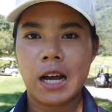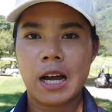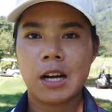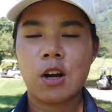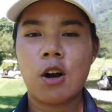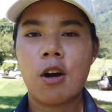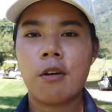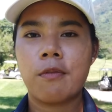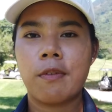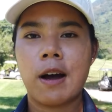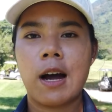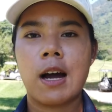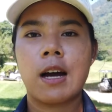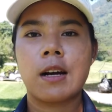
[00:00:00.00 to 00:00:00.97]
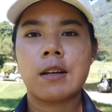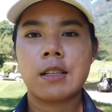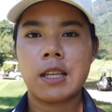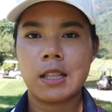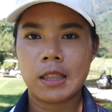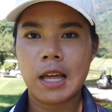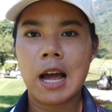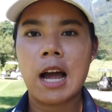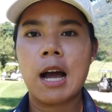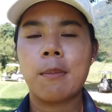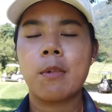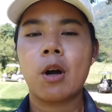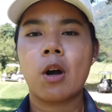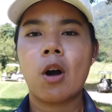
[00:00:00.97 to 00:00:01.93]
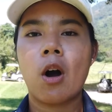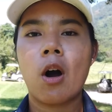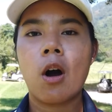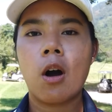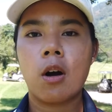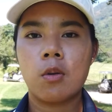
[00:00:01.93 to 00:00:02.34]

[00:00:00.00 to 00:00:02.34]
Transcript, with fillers: ค่ะ ก็ฝากติดตามแล้วก็